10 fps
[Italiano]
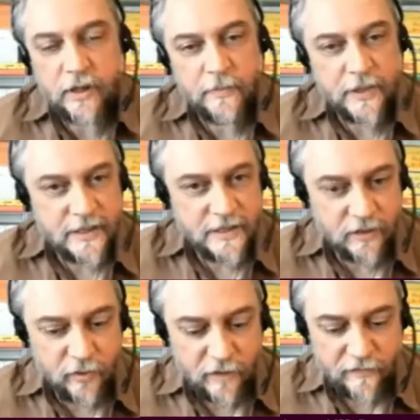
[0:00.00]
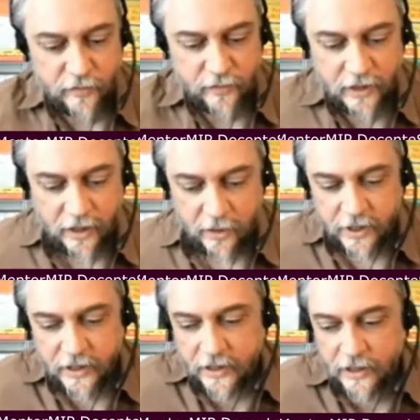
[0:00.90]
imprese devono affrontare
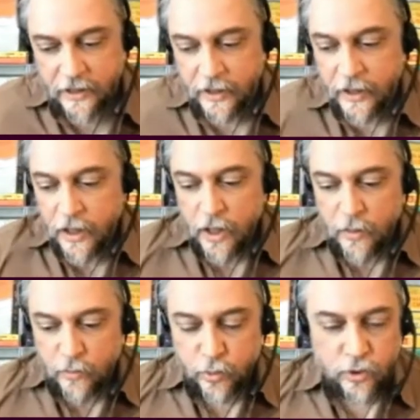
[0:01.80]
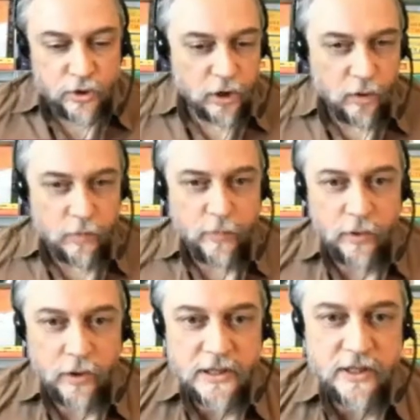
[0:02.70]
perché
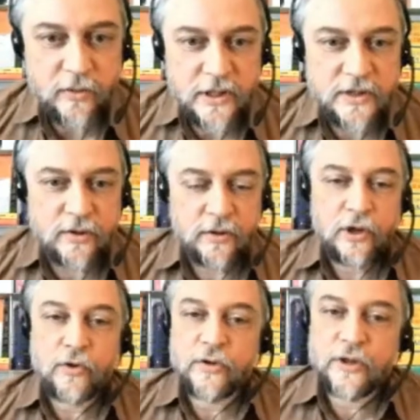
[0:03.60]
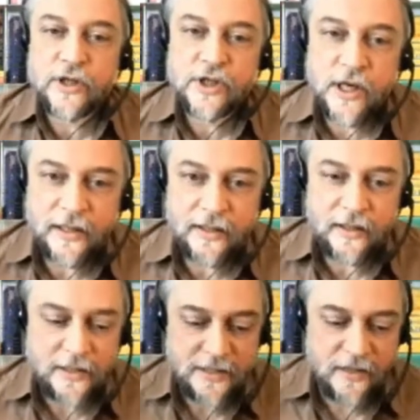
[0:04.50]
purtroppo la situazione contingente
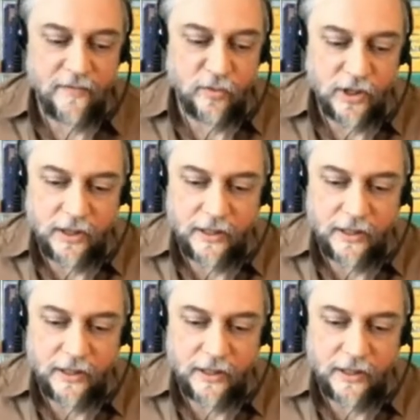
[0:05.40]
che si è venuta a